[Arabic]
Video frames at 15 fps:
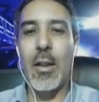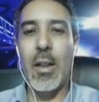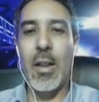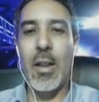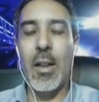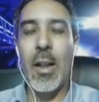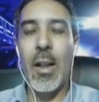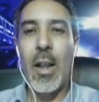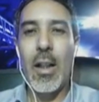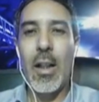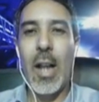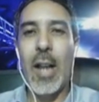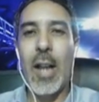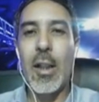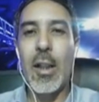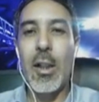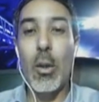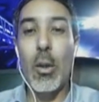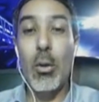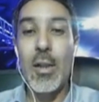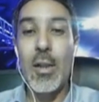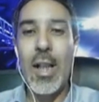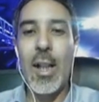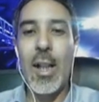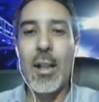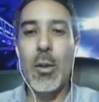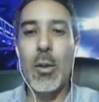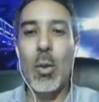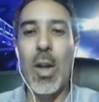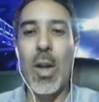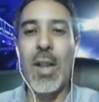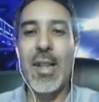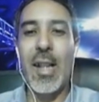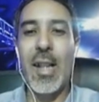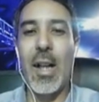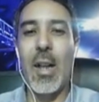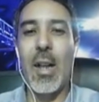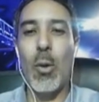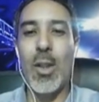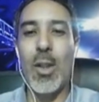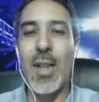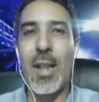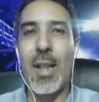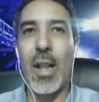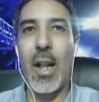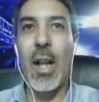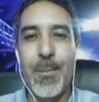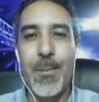آه، لها تجاوزات واضحه وصارخه